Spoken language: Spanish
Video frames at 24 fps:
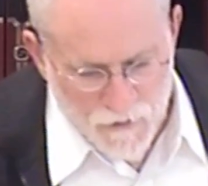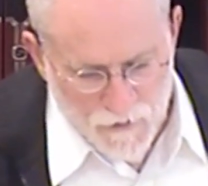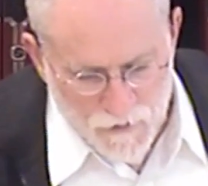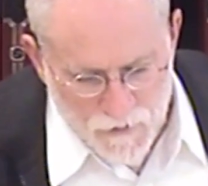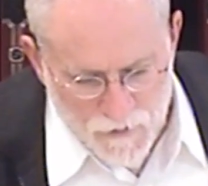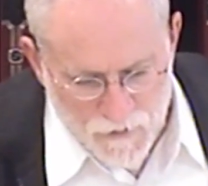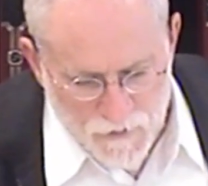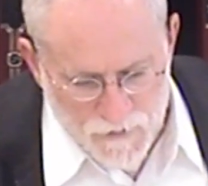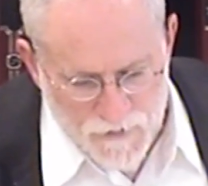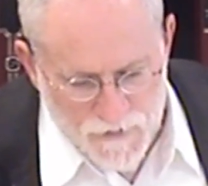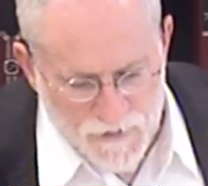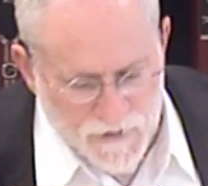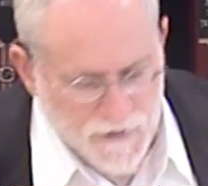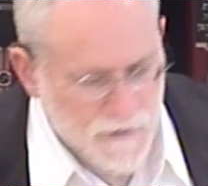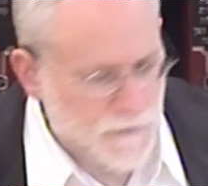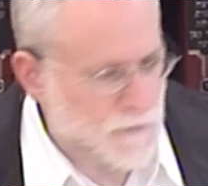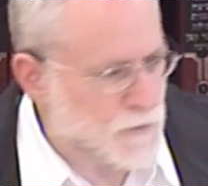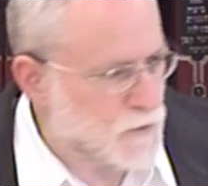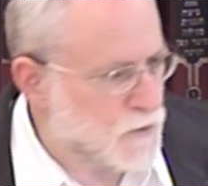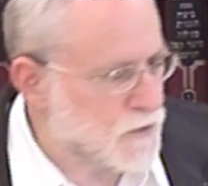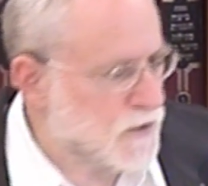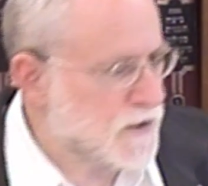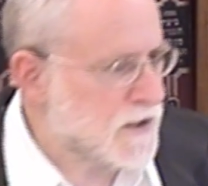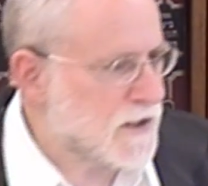
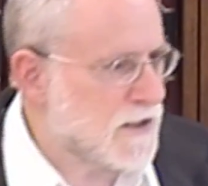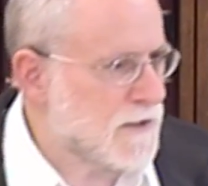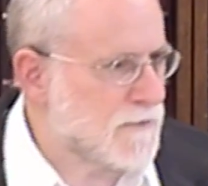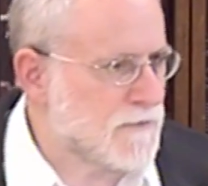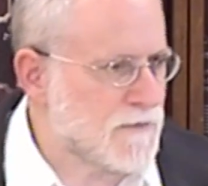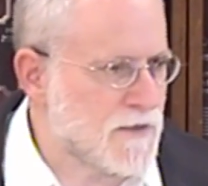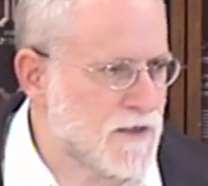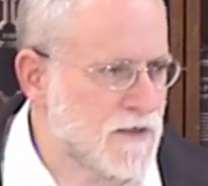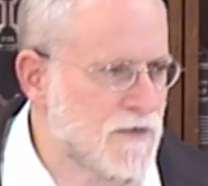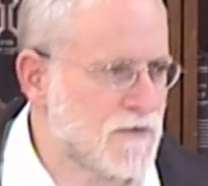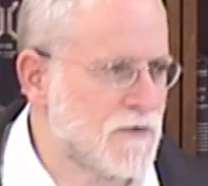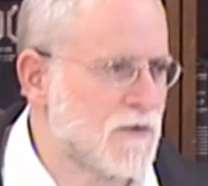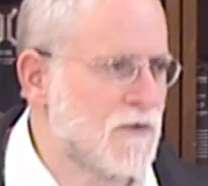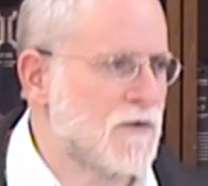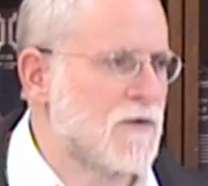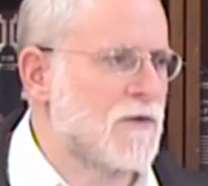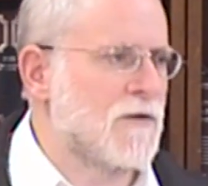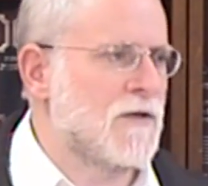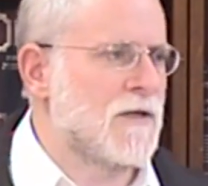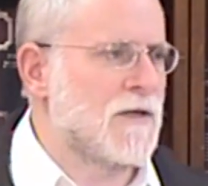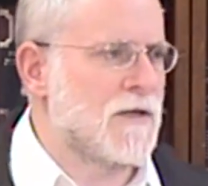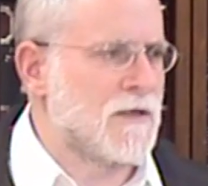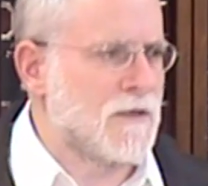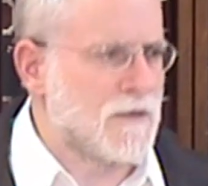simbujim, dentro
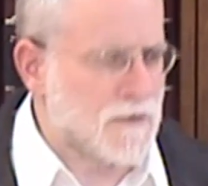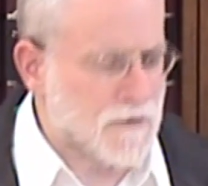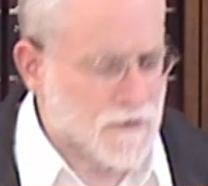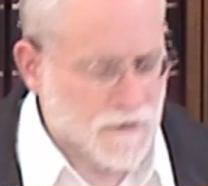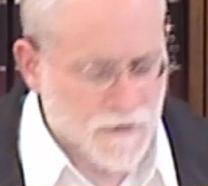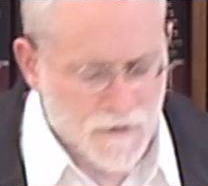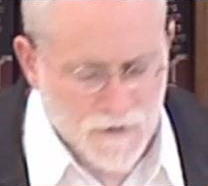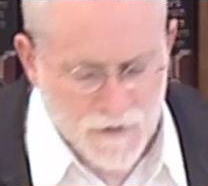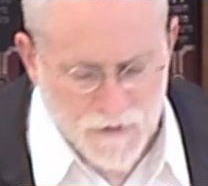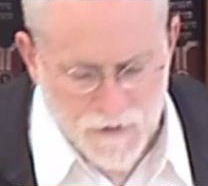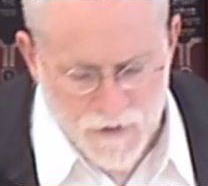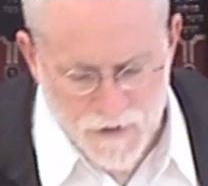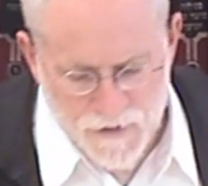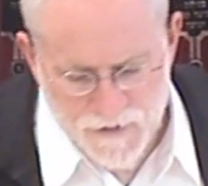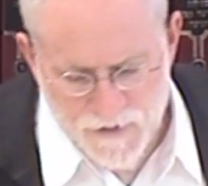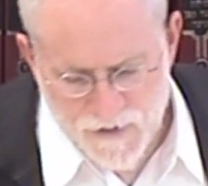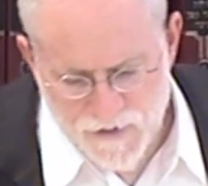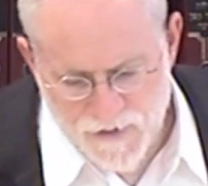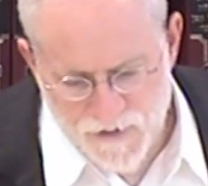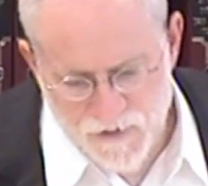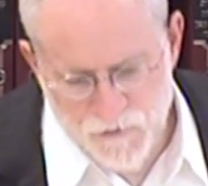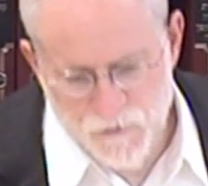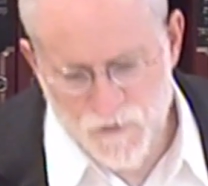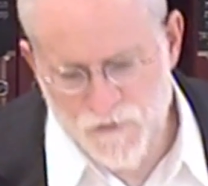de esas
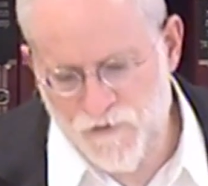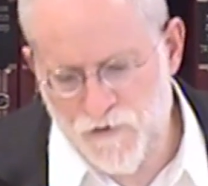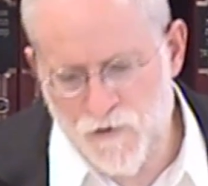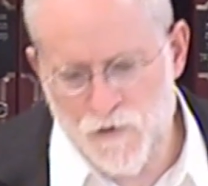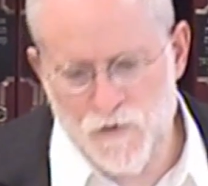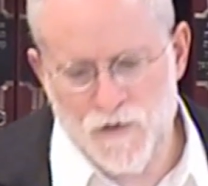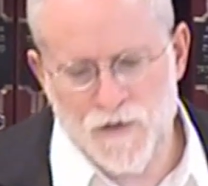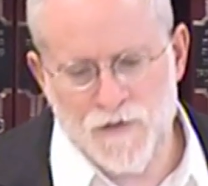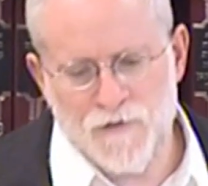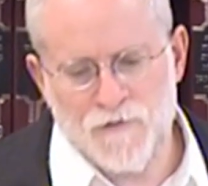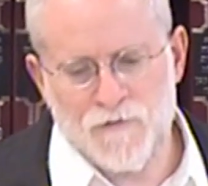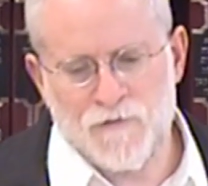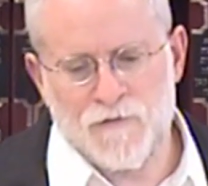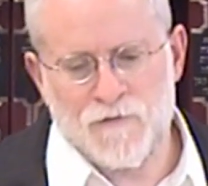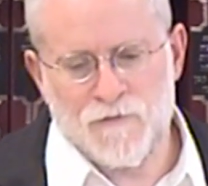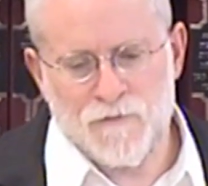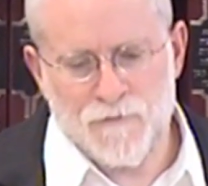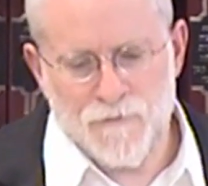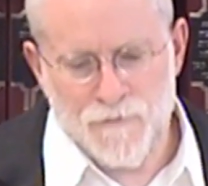situaciones